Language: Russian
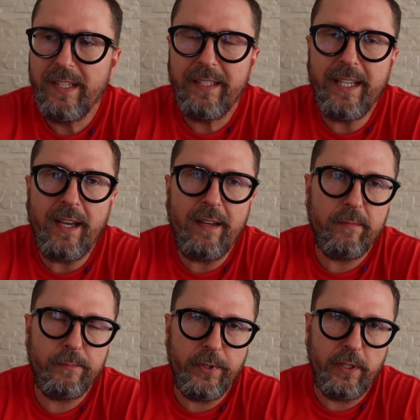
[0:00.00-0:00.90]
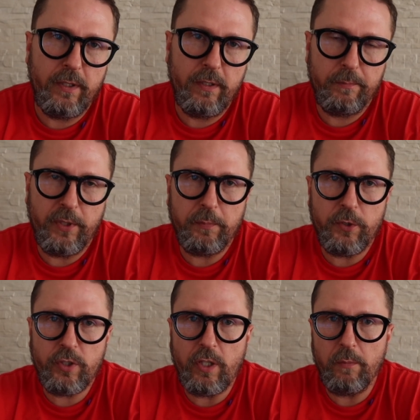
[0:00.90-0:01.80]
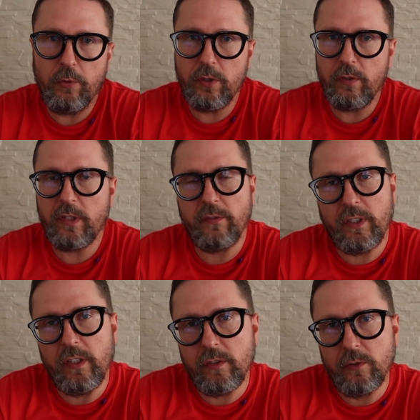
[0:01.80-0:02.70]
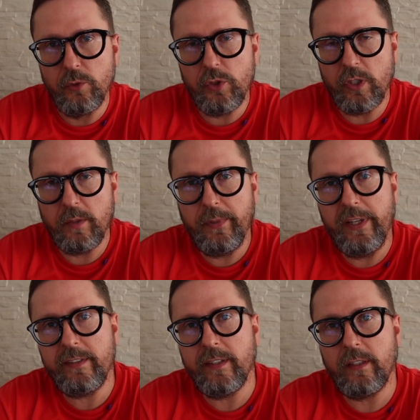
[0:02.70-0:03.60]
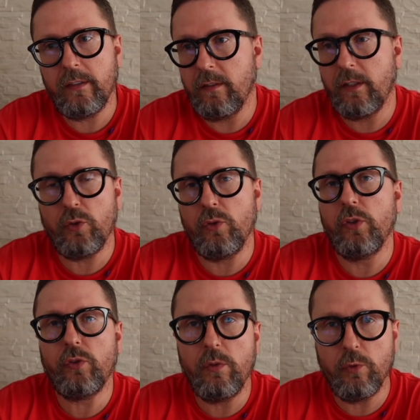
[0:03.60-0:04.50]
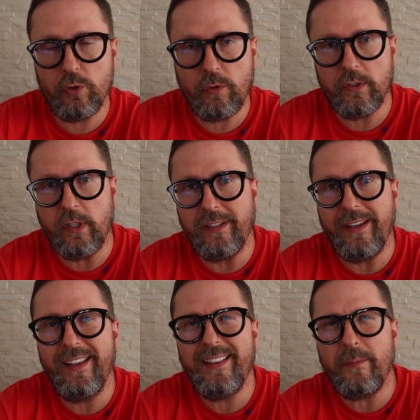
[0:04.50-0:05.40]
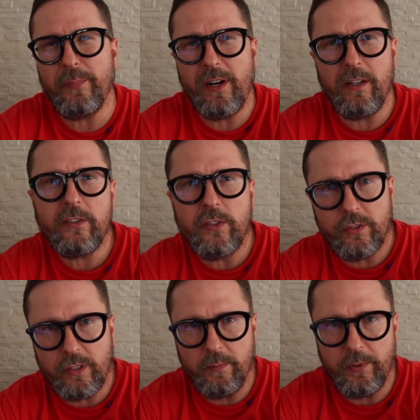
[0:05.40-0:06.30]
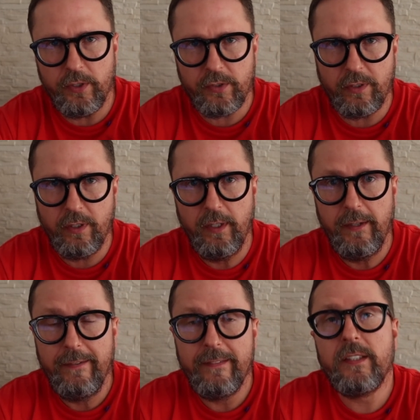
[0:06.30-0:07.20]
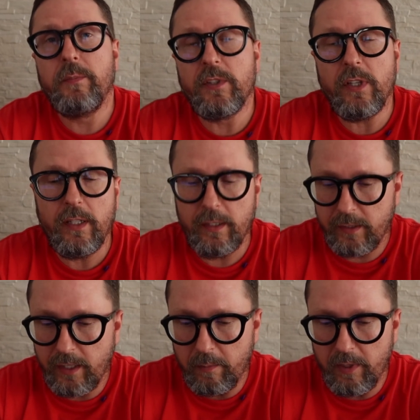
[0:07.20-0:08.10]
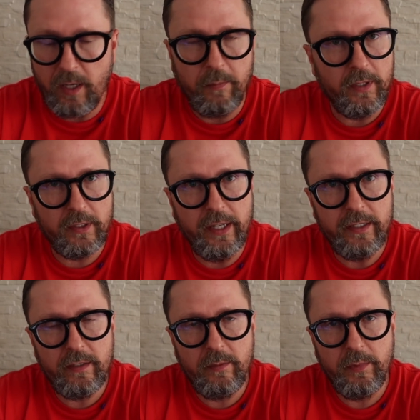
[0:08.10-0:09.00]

Я предпочитаю пользоваться в таких случаях прессой, на которую никто не может указать. Это пророссийская пресса специально дабы оболгать